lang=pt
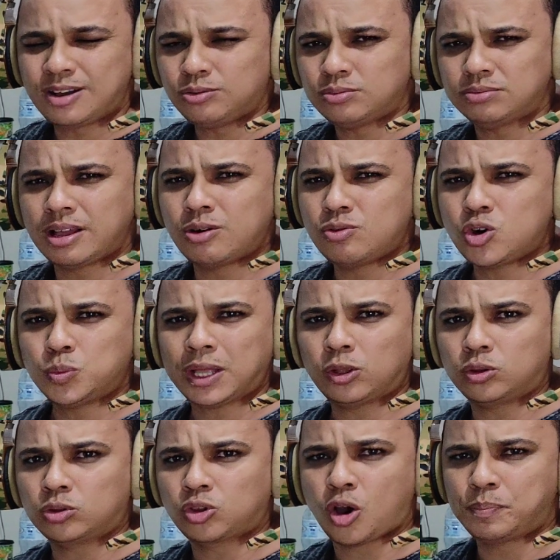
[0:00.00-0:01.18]
É um, é um
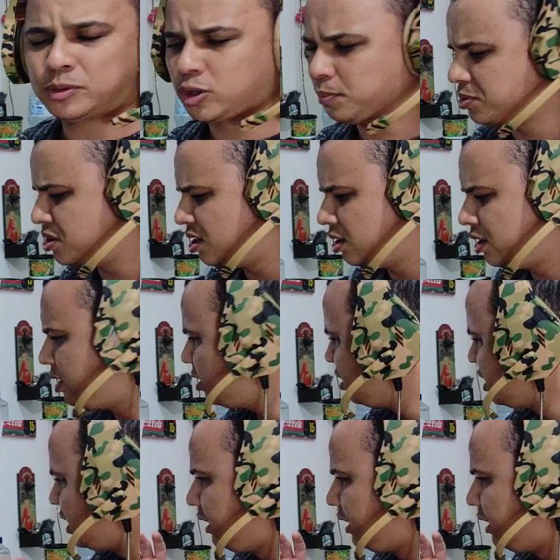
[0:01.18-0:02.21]
computador top, top de linha,